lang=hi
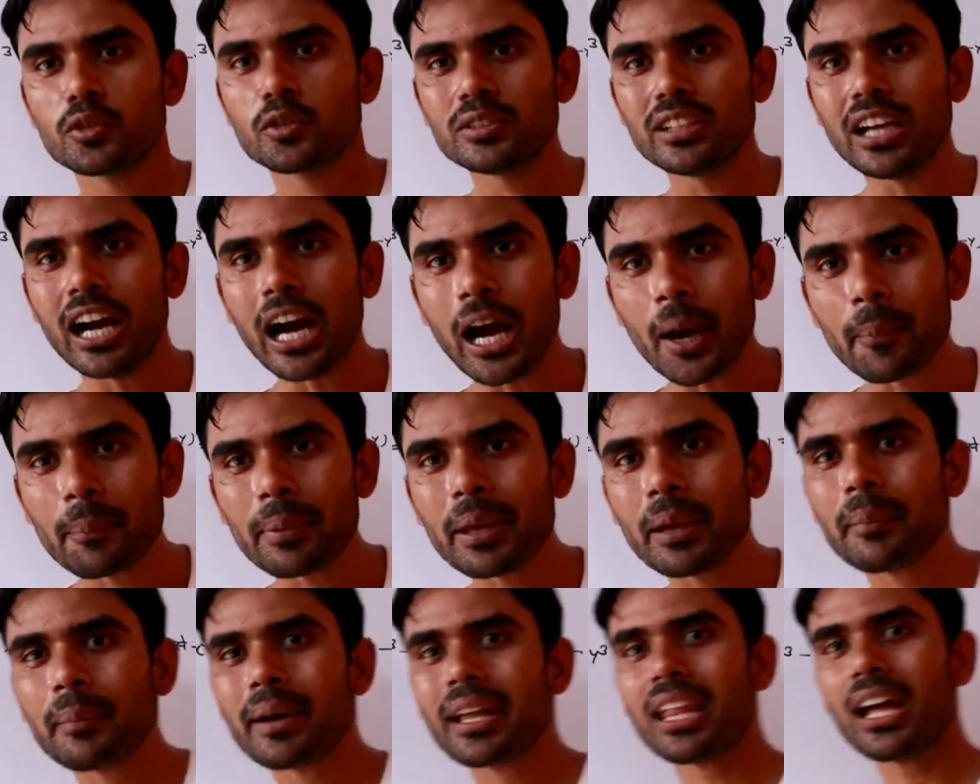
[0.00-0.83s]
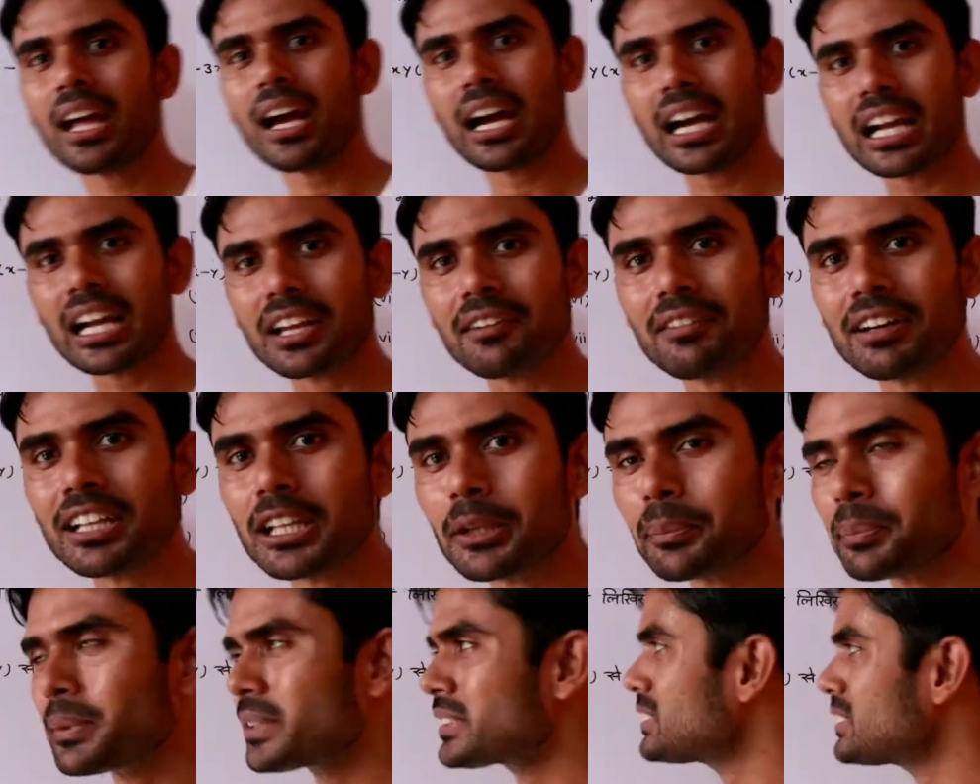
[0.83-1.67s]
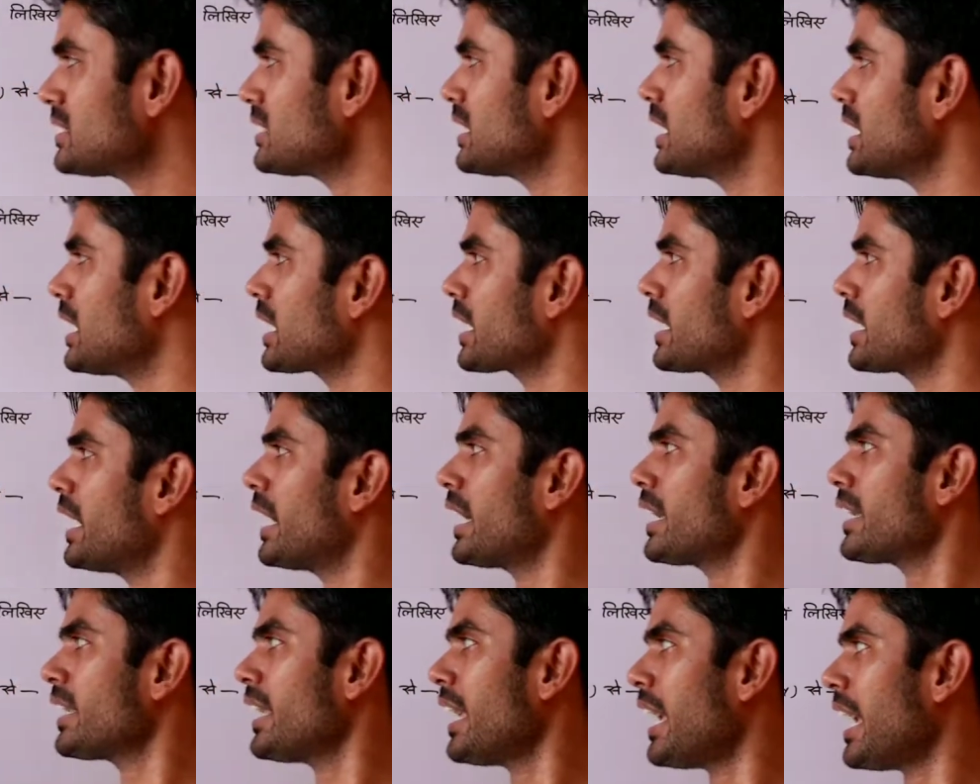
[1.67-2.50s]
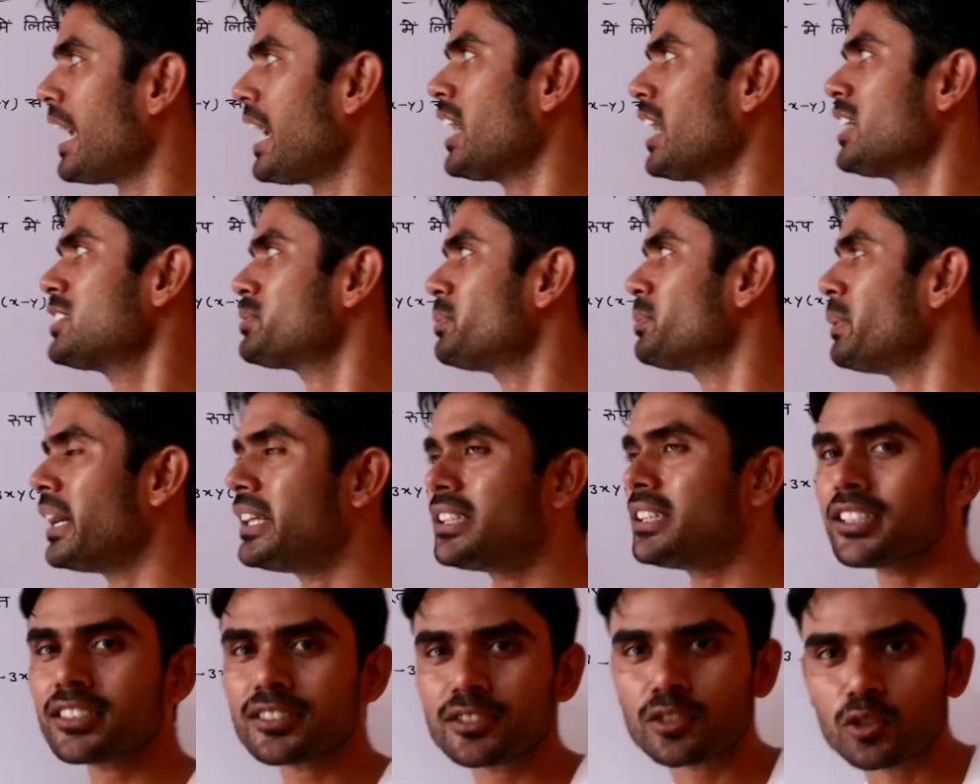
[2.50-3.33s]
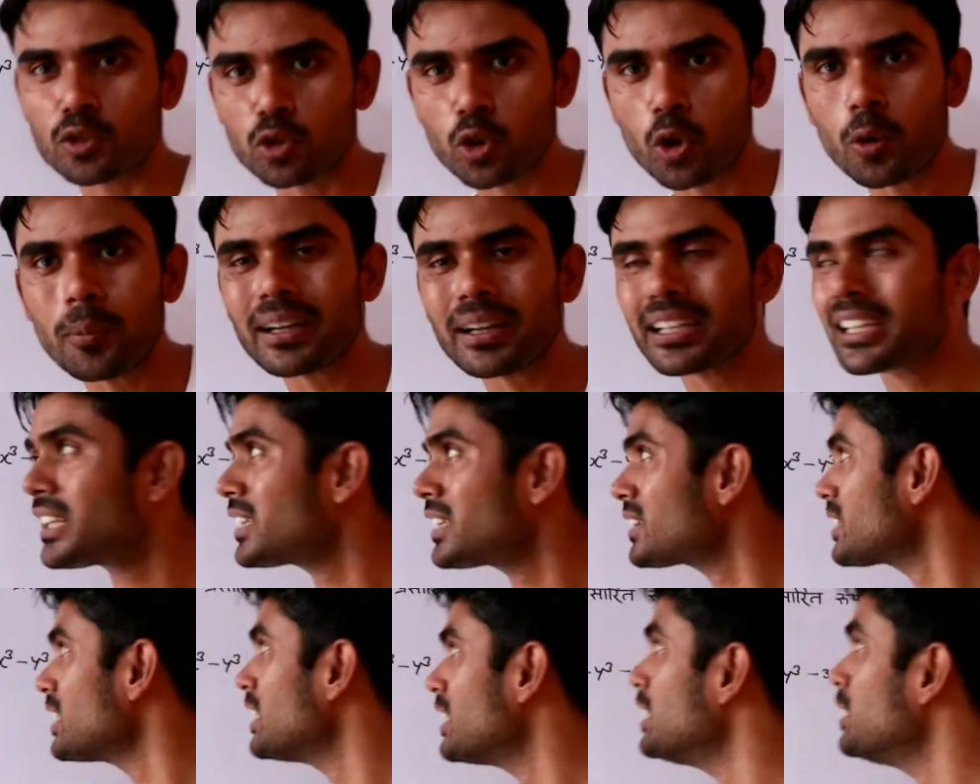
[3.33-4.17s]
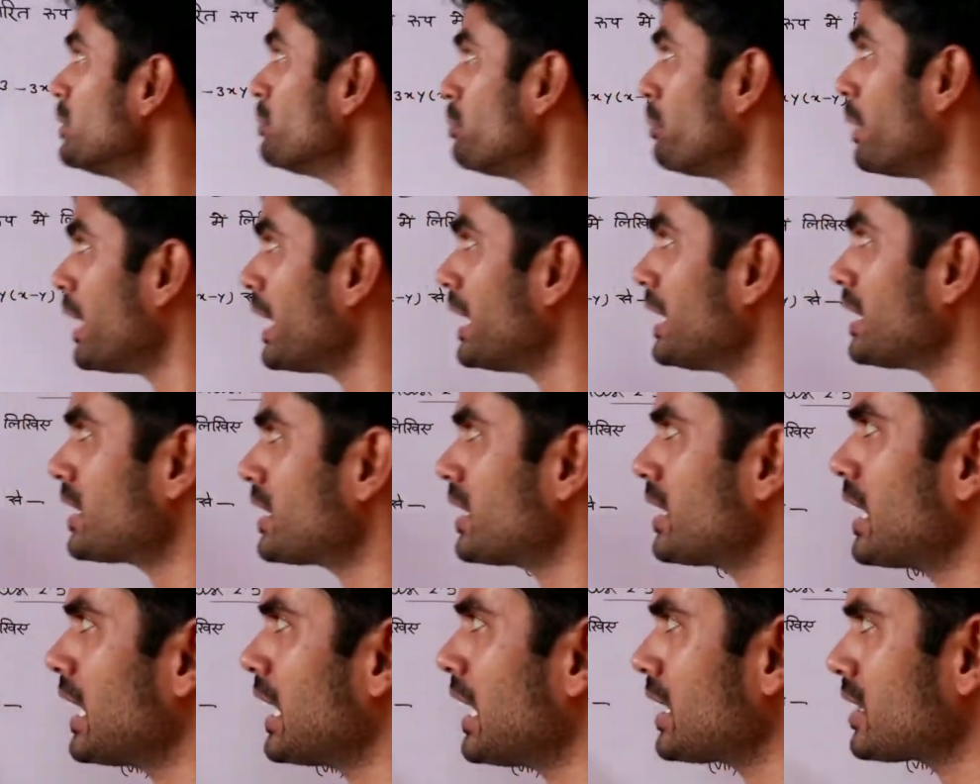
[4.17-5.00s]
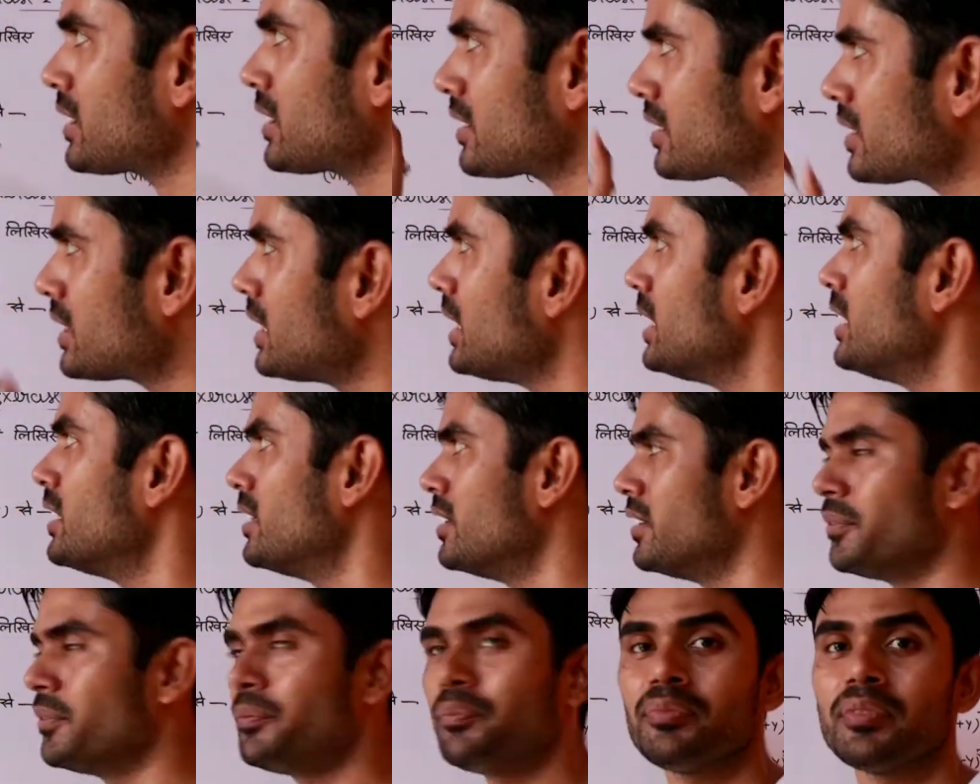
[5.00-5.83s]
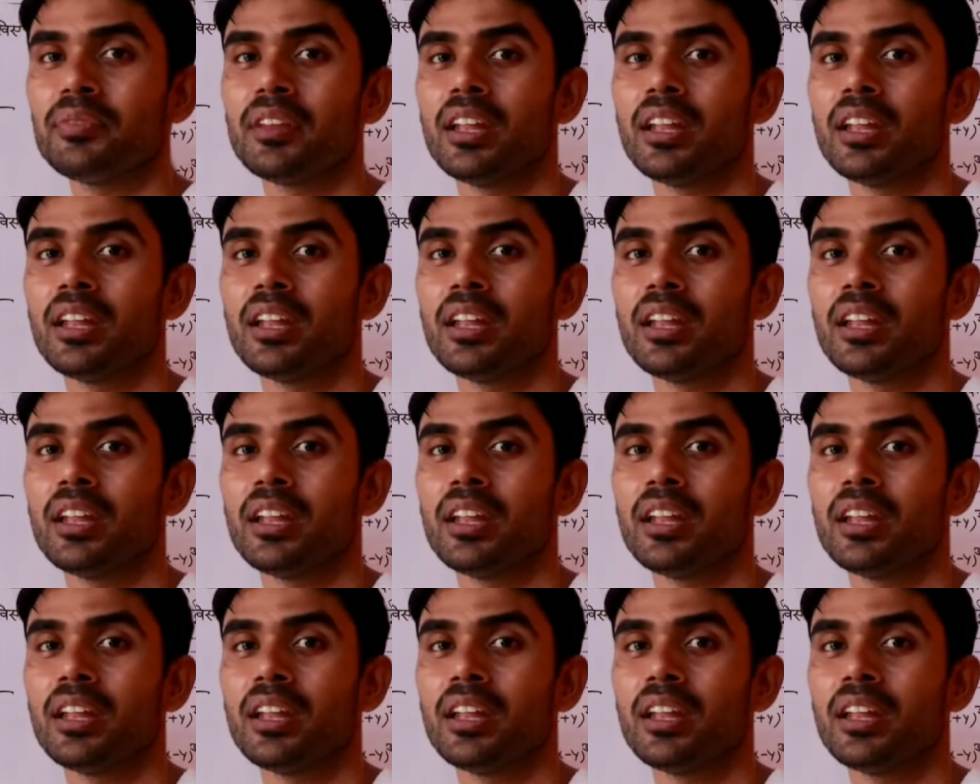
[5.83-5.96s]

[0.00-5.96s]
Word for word: तो यहाँ पे हमारा आगे वाला प्रश्न दिया गया है कि x माइनस दो बटे तीन बाई की घात तीन